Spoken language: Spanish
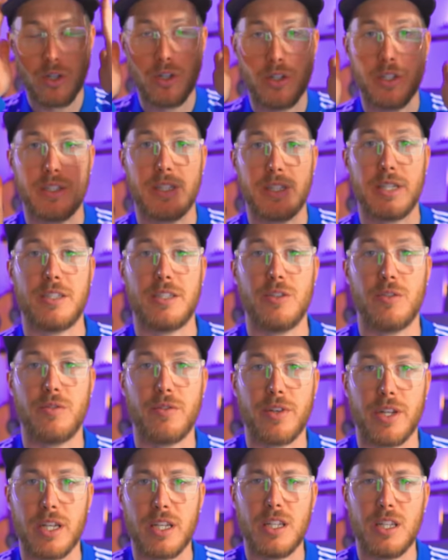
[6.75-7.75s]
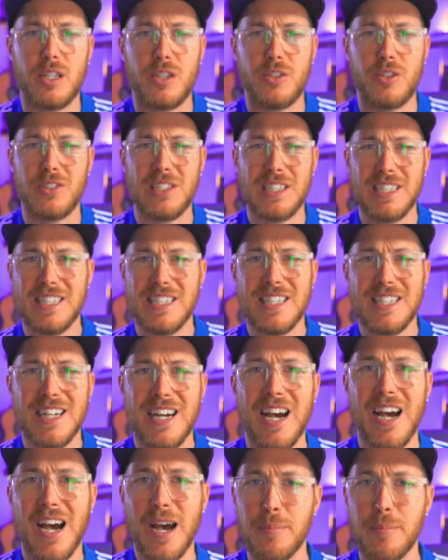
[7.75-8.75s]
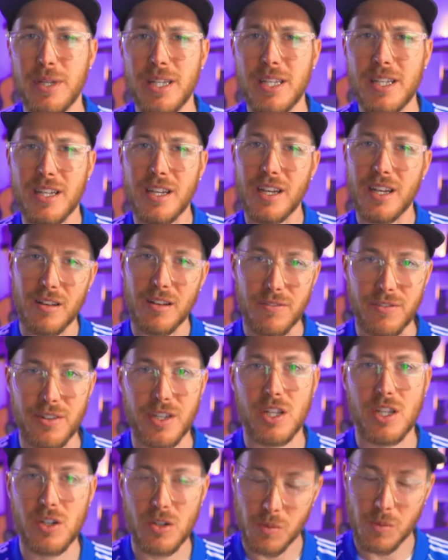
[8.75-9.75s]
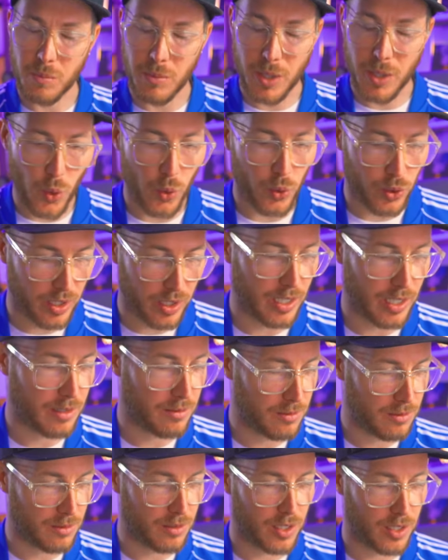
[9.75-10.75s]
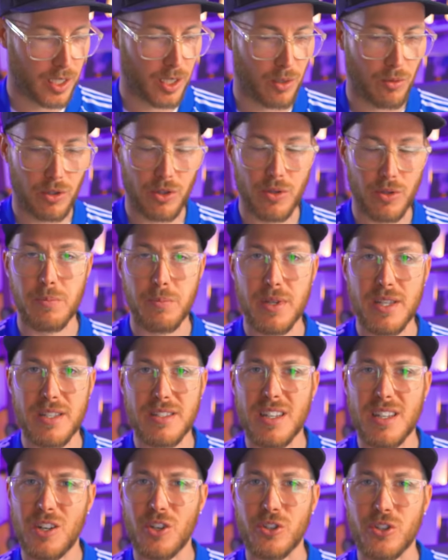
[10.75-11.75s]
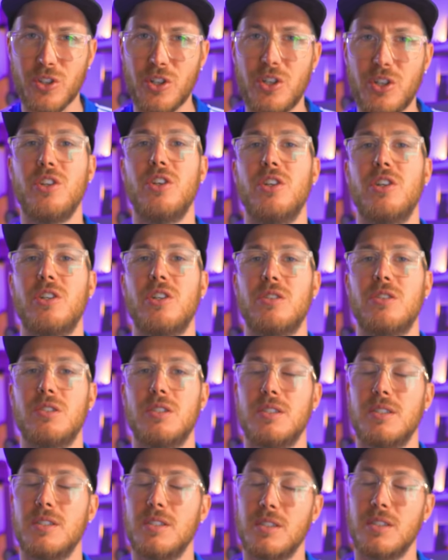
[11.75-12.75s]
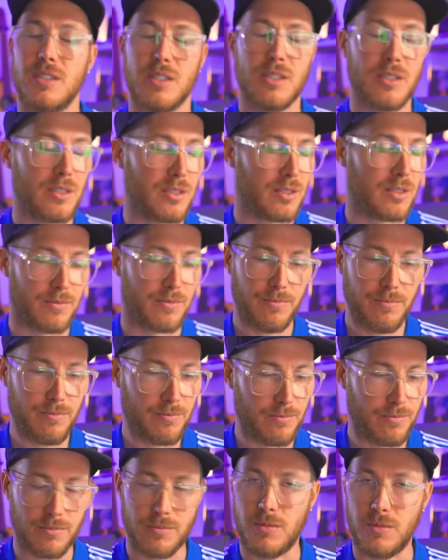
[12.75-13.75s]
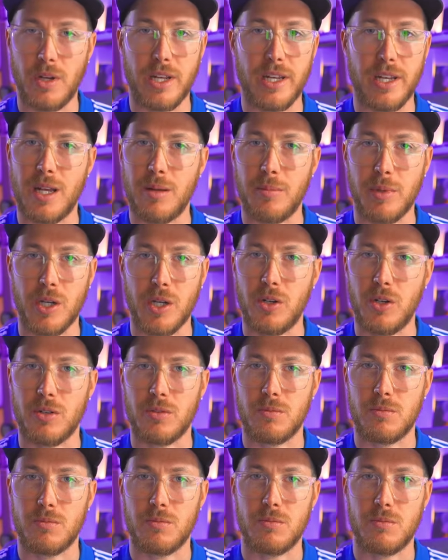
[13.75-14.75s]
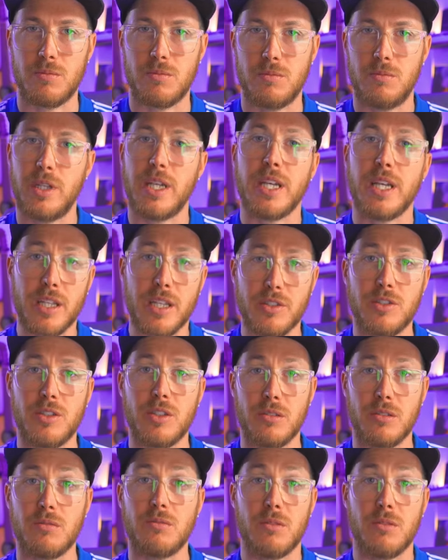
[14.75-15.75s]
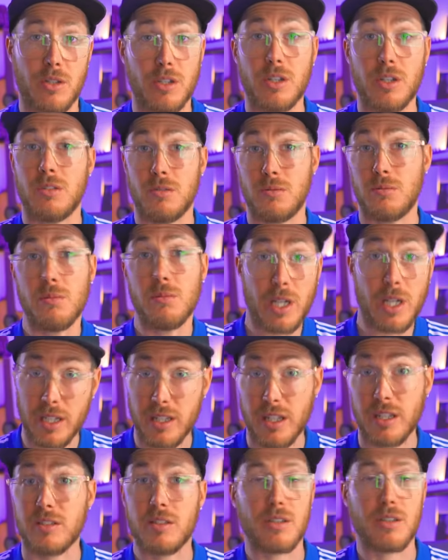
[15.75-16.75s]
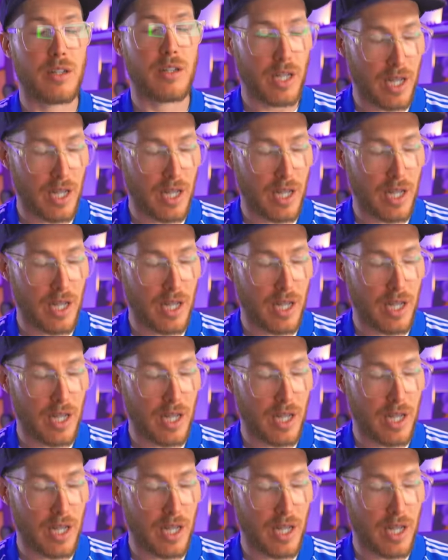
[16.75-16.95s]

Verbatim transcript: está haciendo fresquito. A mí el frío me gusta. Y cuando empieza el otoño, no hay nada mejor. Media estación, o no, media estación.